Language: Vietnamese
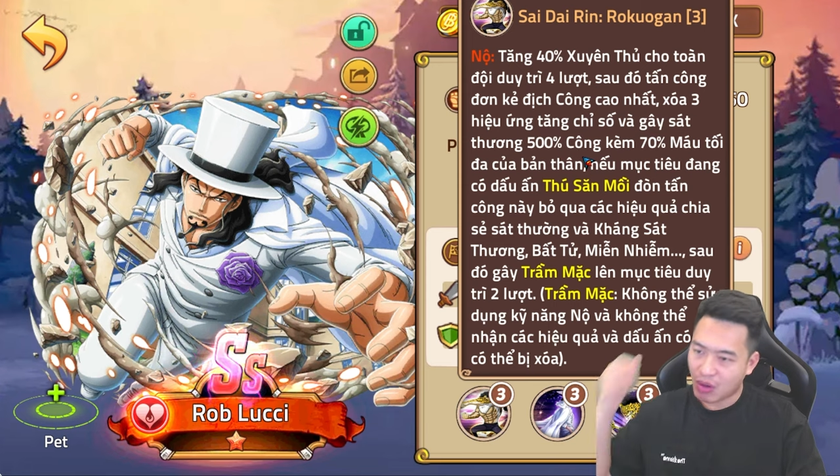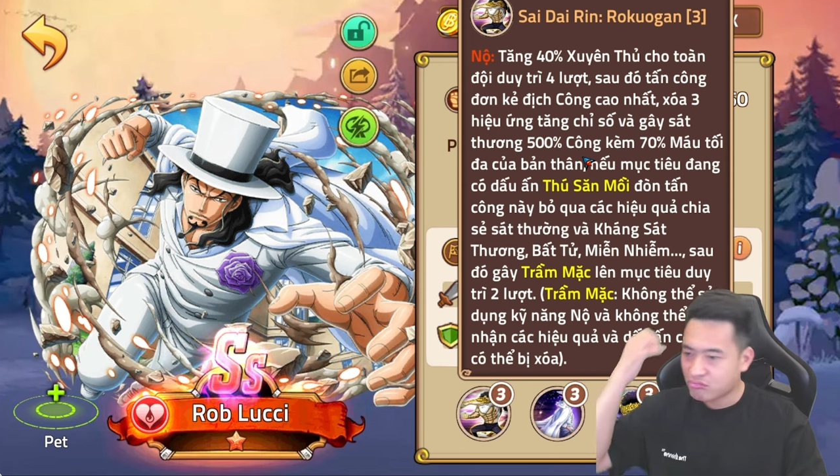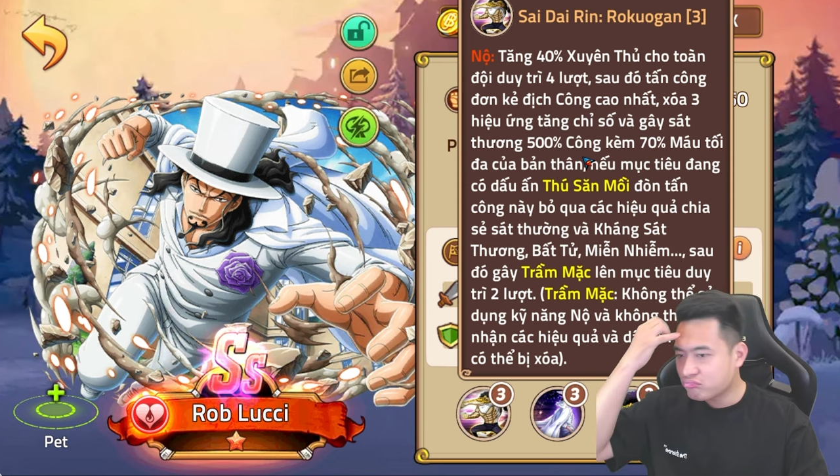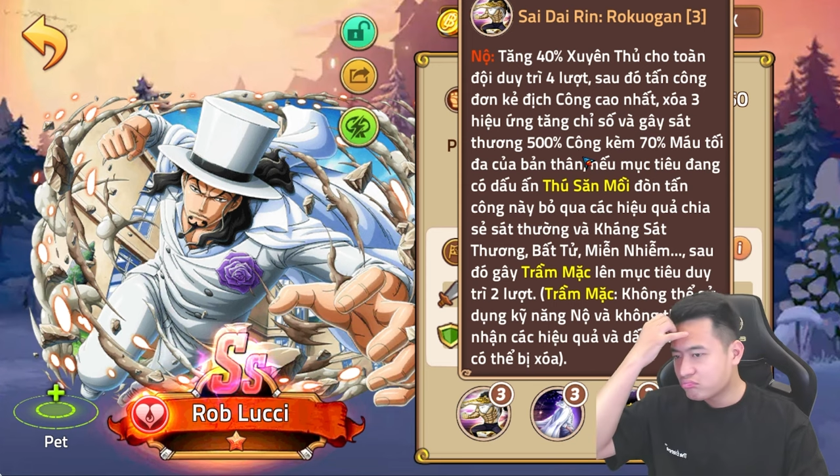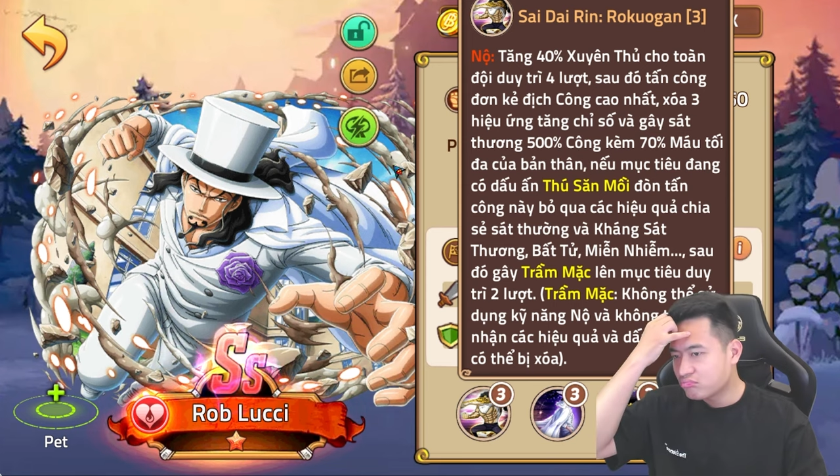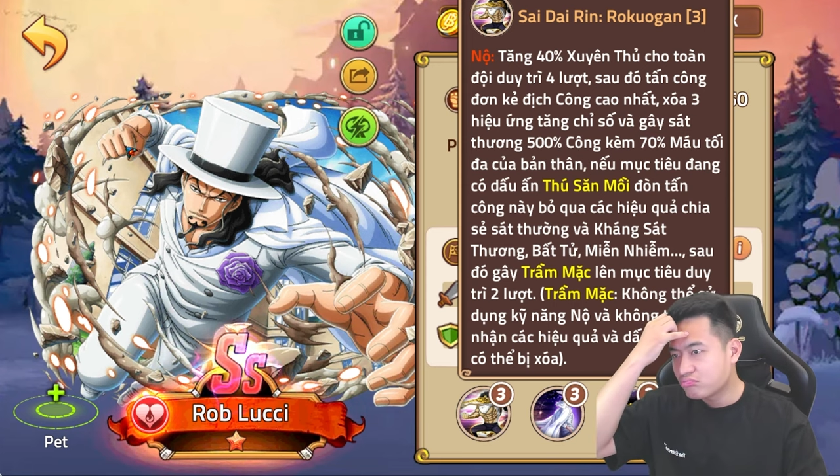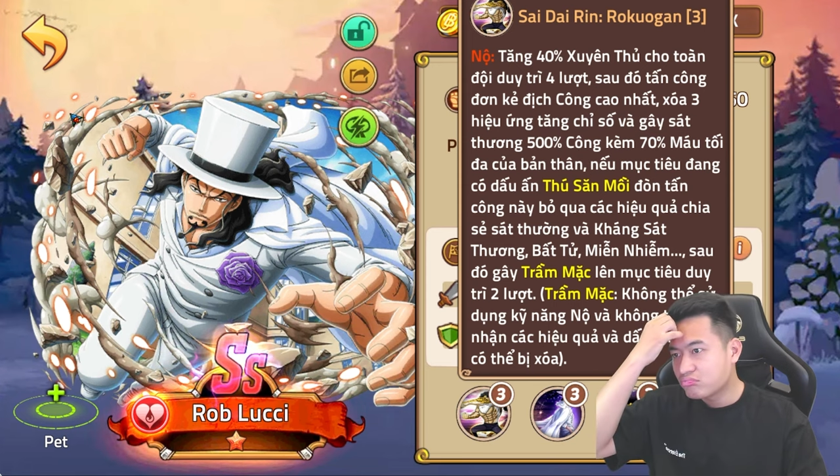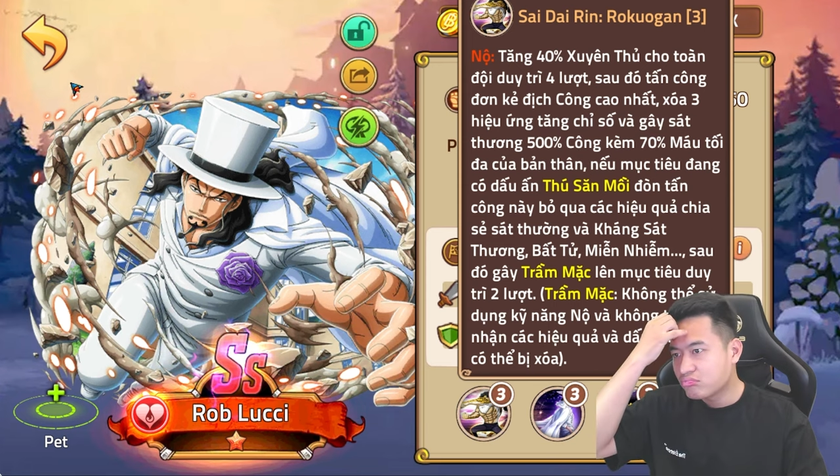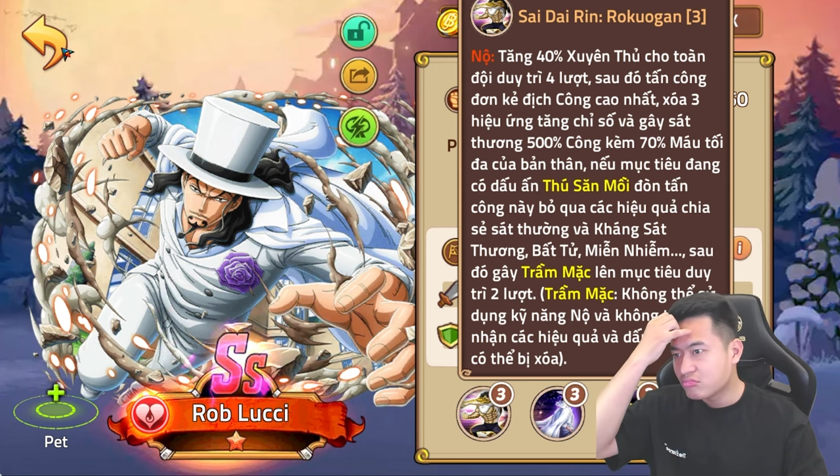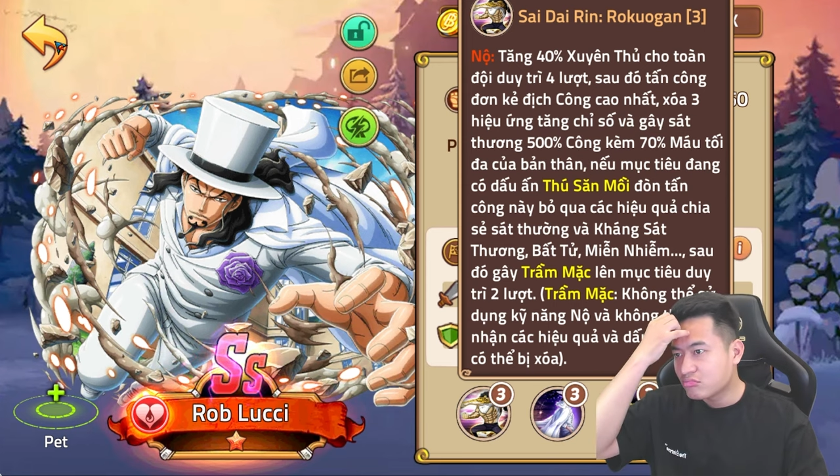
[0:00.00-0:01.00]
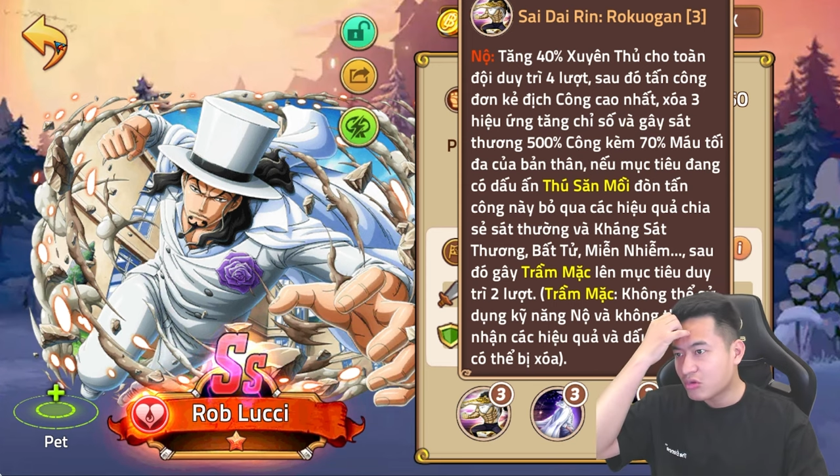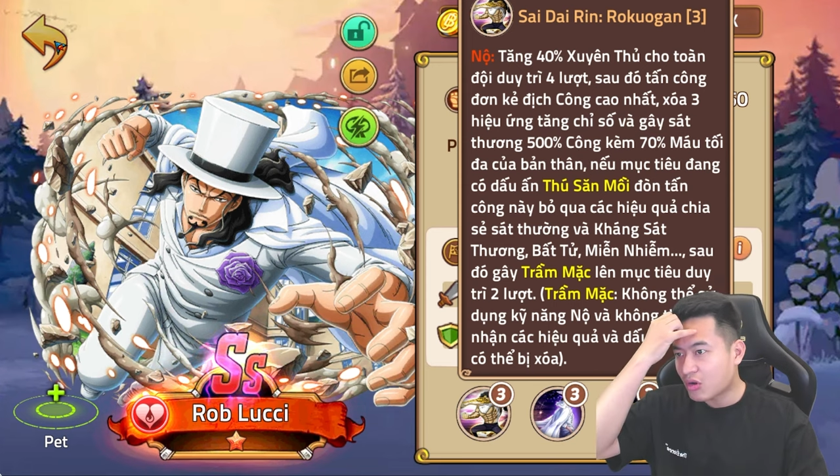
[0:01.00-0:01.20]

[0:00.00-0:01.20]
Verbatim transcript: không nó